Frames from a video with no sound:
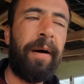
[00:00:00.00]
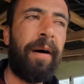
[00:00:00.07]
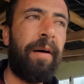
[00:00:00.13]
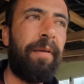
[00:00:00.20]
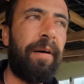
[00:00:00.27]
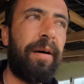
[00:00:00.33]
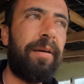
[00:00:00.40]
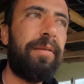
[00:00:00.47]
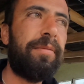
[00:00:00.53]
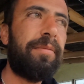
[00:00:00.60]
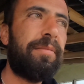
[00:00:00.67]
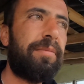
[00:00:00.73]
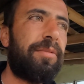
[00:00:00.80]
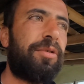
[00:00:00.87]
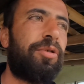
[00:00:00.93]
Hava
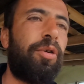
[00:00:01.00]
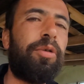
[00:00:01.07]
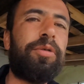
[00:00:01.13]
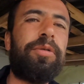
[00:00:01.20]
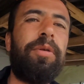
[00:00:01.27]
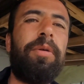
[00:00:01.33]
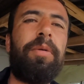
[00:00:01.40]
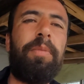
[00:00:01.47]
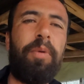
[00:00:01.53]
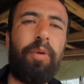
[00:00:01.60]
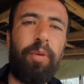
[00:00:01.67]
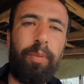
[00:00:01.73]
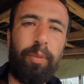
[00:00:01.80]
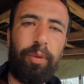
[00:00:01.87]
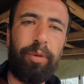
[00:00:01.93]
çok soğuk
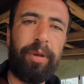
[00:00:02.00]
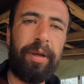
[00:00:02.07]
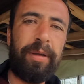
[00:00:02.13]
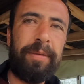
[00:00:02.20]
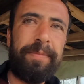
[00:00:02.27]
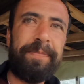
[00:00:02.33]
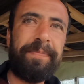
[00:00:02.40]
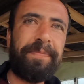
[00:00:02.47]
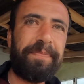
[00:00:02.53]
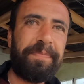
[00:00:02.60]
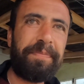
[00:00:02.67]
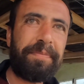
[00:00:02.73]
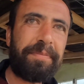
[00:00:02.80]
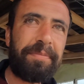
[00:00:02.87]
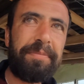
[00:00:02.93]
bugün burada.
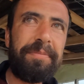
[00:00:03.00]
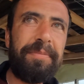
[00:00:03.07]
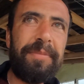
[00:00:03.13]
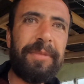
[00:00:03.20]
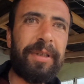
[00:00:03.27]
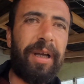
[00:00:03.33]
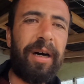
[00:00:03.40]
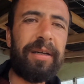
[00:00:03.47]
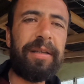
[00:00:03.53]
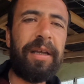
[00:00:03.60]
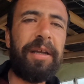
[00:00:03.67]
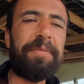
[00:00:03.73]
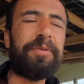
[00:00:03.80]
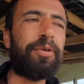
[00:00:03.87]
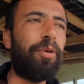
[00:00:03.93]
Daha da
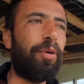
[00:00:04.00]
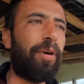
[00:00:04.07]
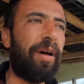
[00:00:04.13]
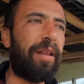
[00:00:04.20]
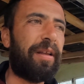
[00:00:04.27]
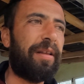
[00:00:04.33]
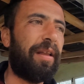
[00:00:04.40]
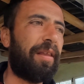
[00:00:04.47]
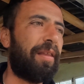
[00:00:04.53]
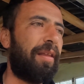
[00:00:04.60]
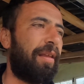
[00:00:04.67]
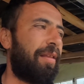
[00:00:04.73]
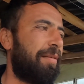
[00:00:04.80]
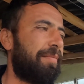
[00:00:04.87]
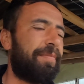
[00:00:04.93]
hep soğuk
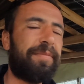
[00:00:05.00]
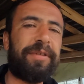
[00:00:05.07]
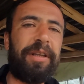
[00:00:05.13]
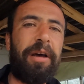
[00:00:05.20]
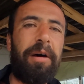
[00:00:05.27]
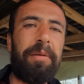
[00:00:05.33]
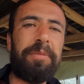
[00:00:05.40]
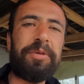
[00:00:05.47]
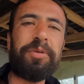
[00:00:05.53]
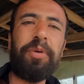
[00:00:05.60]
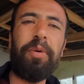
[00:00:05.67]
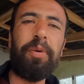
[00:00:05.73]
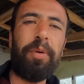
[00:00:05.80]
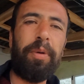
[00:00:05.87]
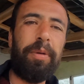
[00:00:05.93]
arkadaşlar. Devamlı
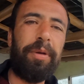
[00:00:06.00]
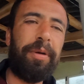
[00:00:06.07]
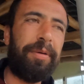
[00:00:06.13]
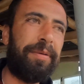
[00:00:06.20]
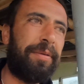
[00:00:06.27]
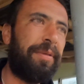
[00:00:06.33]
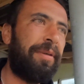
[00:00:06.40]
soğuk oluyor.